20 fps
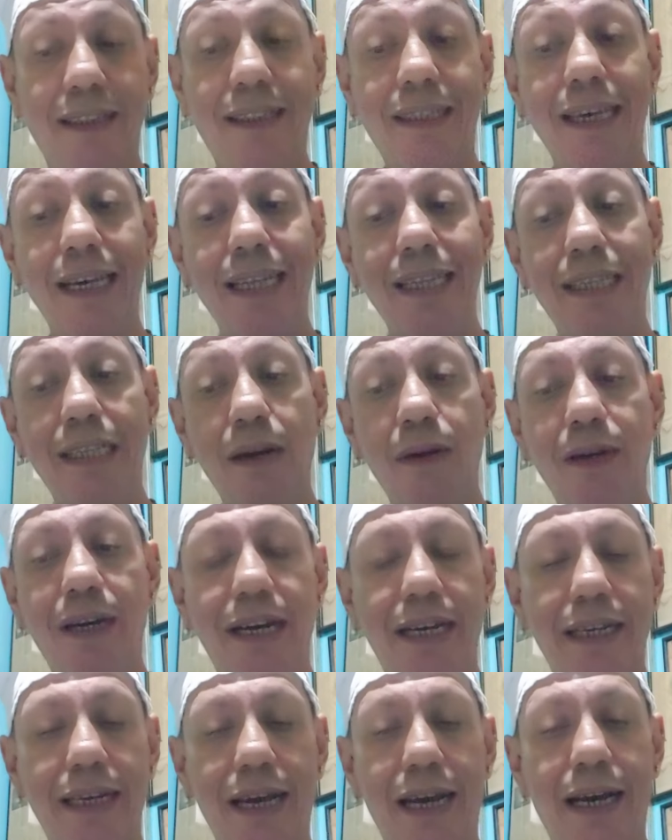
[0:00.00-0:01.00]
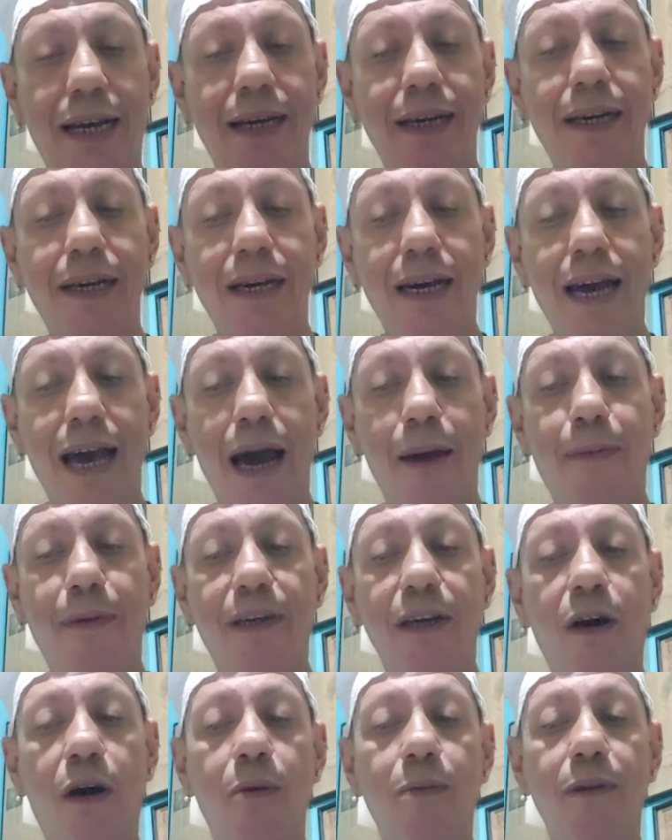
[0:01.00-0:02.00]
Se ele não ganhar, é
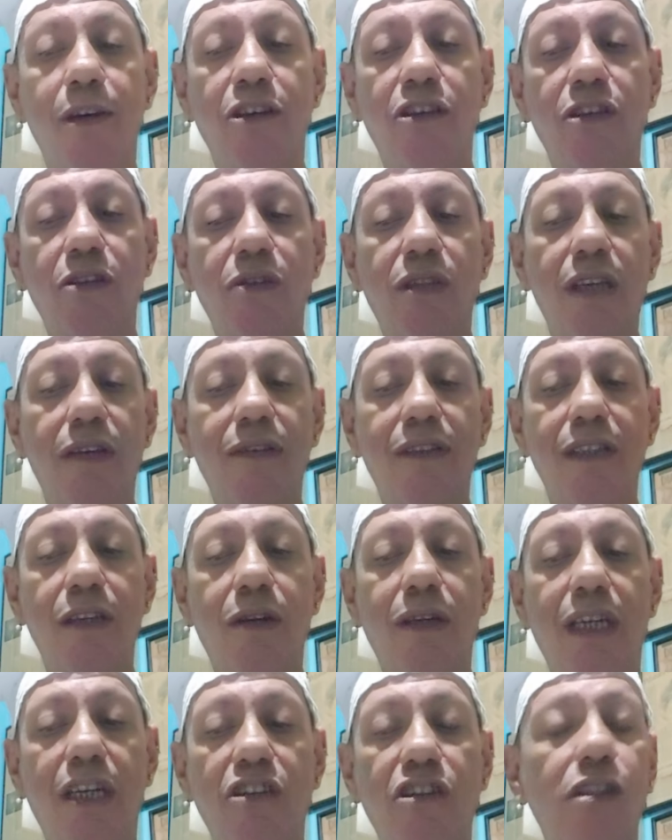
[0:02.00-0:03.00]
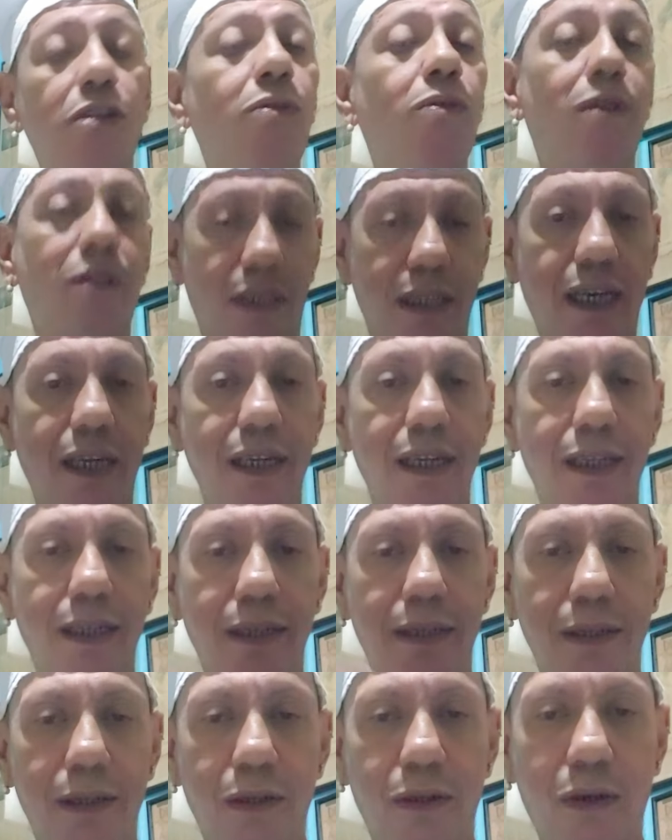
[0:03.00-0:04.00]
porque realmente não teve nenhum grande no, né,
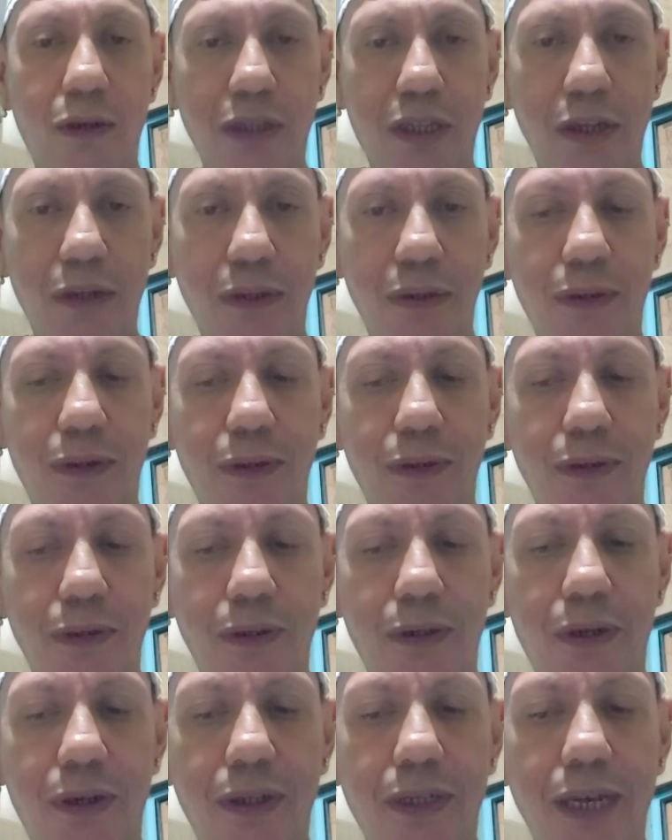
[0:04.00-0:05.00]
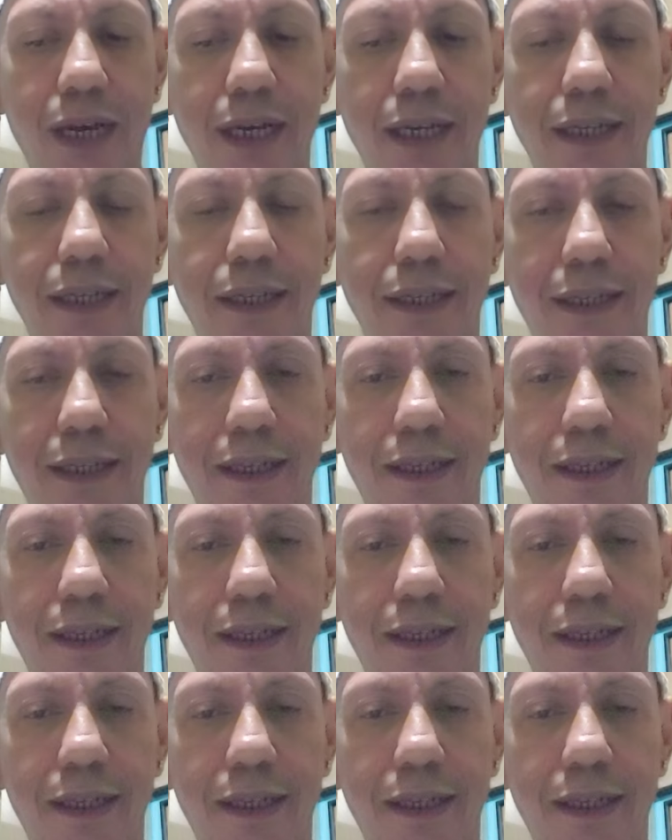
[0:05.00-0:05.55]
conteúdo, ok?